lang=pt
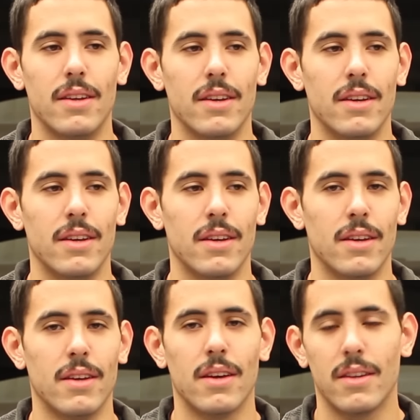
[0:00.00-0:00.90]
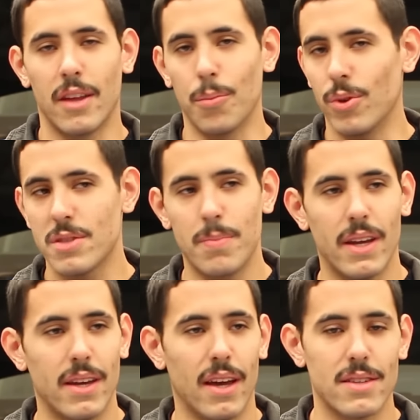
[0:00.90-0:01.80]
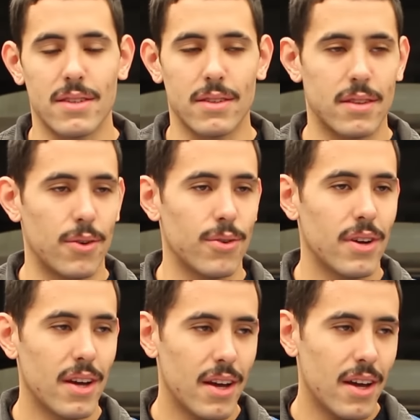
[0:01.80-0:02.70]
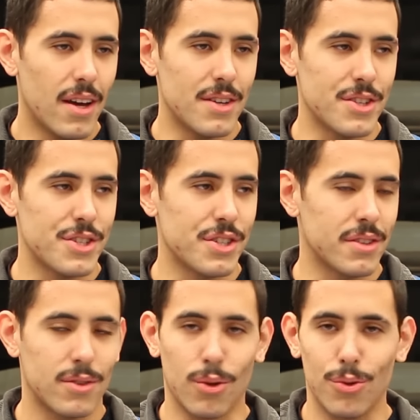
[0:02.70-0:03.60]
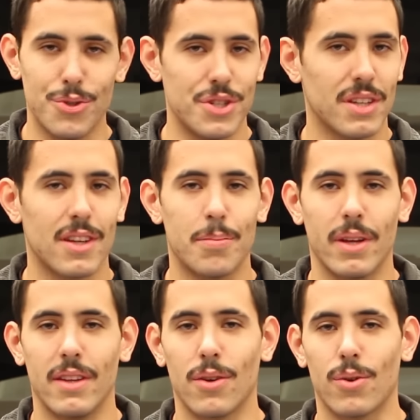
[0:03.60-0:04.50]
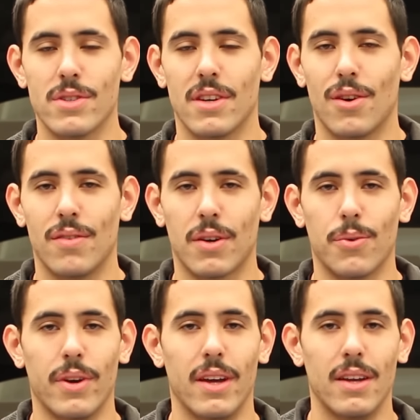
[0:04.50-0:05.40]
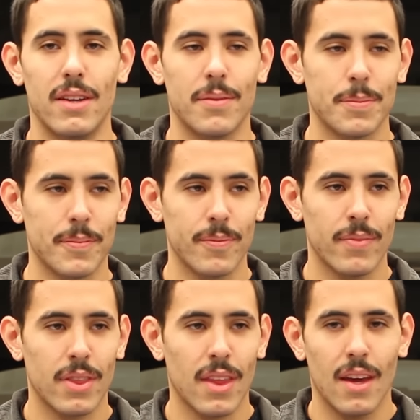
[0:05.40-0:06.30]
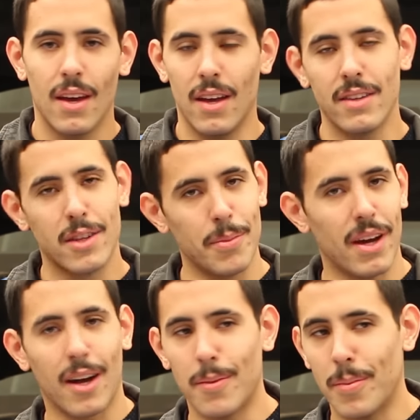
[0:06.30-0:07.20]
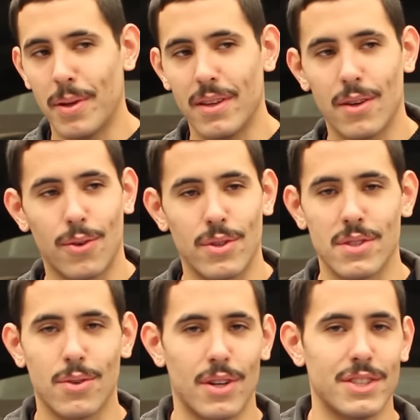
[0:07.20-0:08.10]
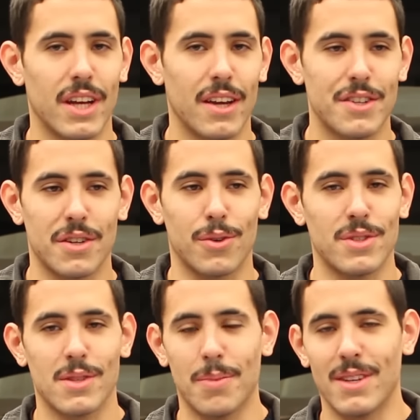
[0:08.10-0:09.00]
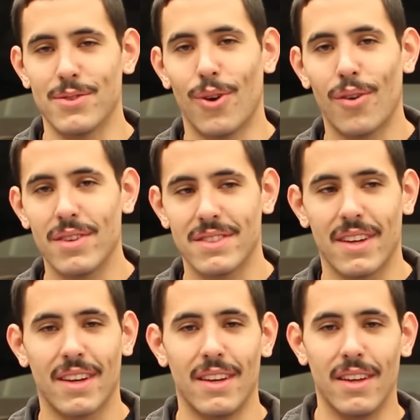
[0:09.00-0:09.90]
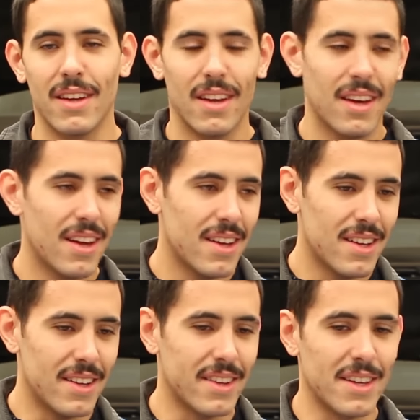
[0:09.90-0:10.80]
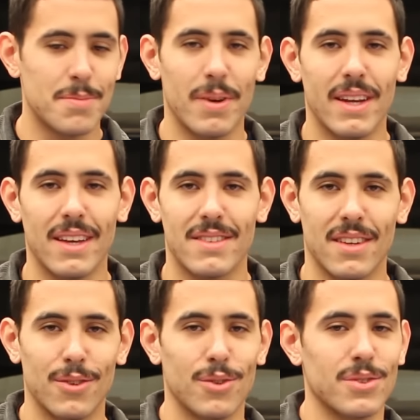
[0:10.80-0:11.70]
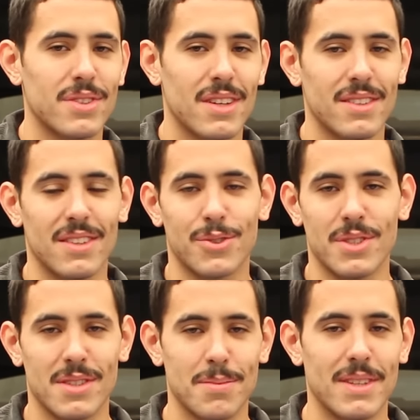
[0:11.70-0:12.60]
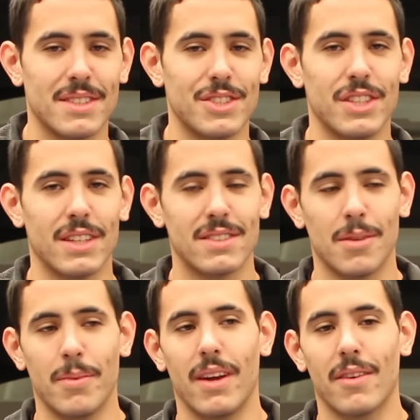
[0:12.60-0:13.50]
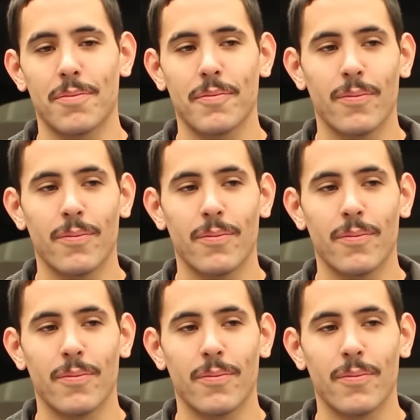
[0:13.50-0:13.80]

Ele tem muita experiência, então a gente todo dia está aprendendo coisa nova com ele. Ele também acaba aprendendo coisas com a gente, coisas mais novas, né, que ele ele tem a experiência dos, das coisas mais antigas também.